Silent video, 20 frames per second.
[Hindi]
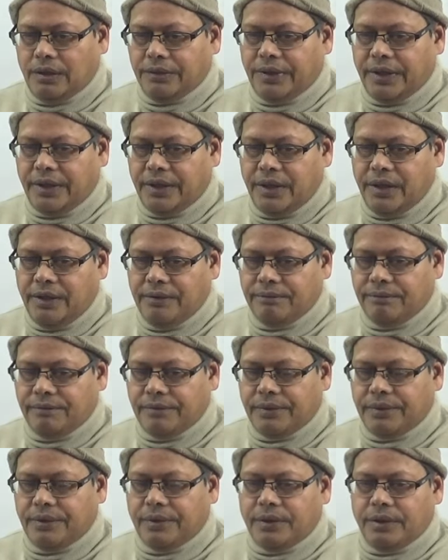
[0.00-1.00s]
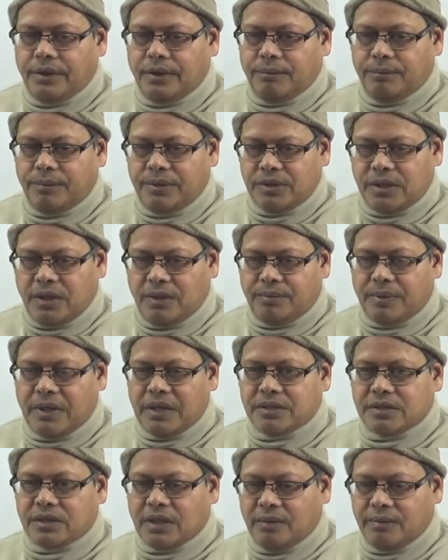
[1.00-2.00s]
देखिए पिछले
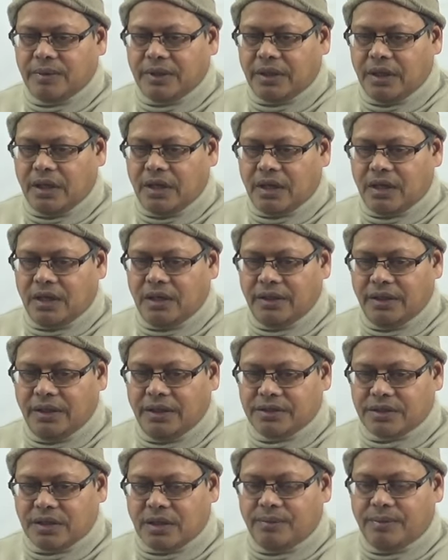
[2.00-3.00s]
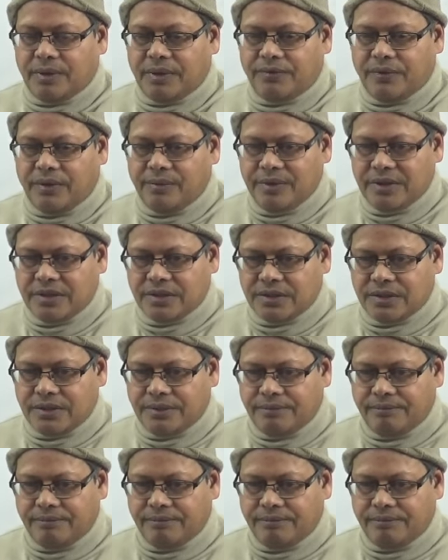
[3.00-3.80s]
पाँच साल में क्या रहा है इसका परफॉर्मेंस